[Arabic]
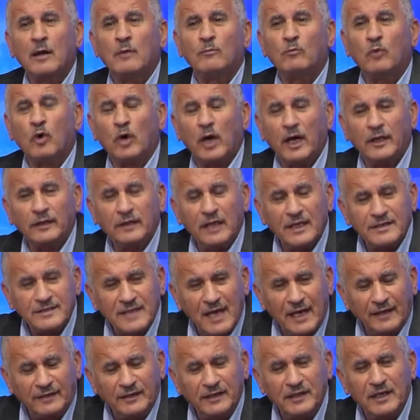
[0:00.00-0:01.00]

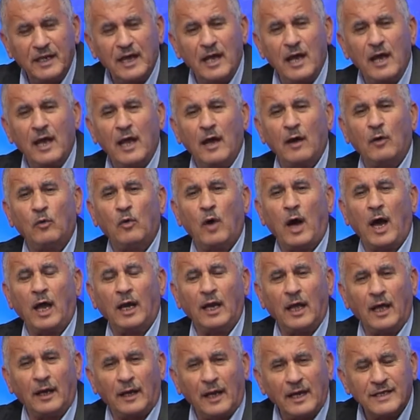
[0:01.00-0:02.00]
مقدساتنا
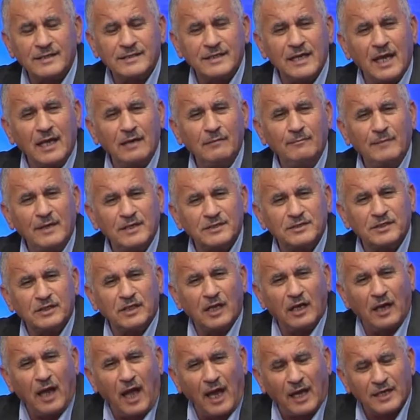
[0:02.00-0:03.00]
وعلى رأسها المسجد
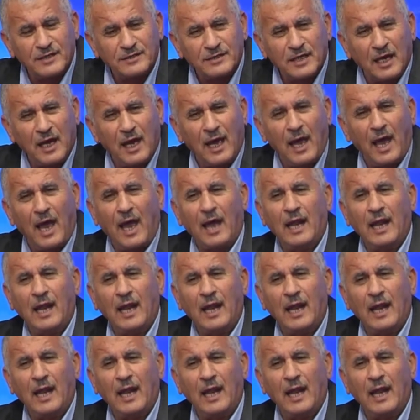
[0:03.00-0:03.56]
الأقصى